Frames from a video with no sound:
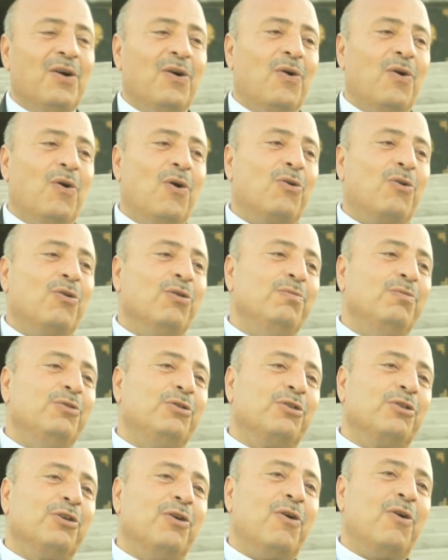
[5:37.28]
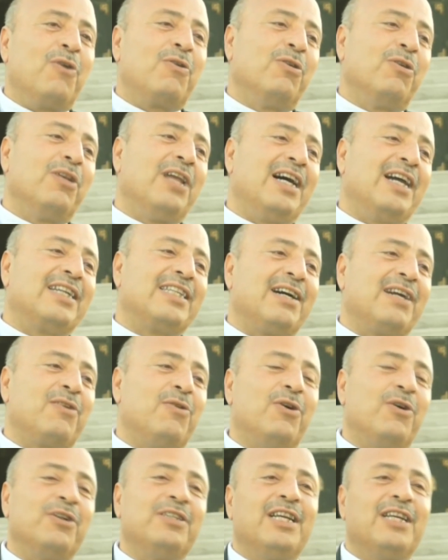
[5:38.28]
Okul müdürü okullarda
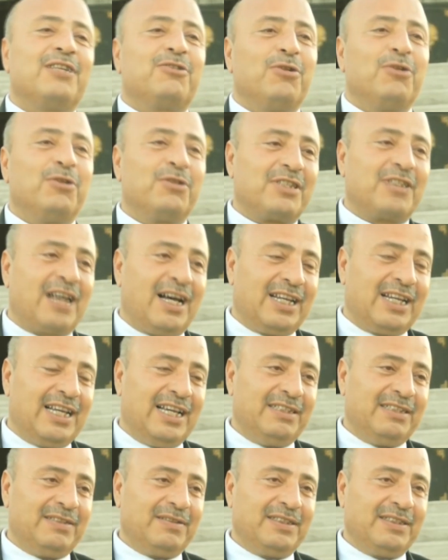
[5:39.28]
koordinasyonu sağlayan,